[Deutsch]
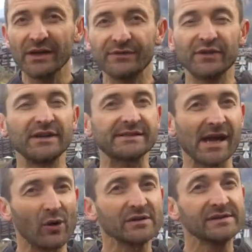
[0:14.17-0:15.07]
für die
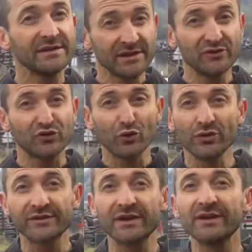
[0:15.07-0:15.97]
tausenden
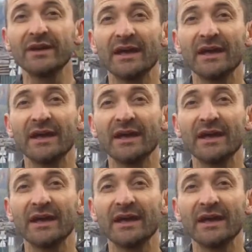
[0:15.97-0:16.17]
Tote,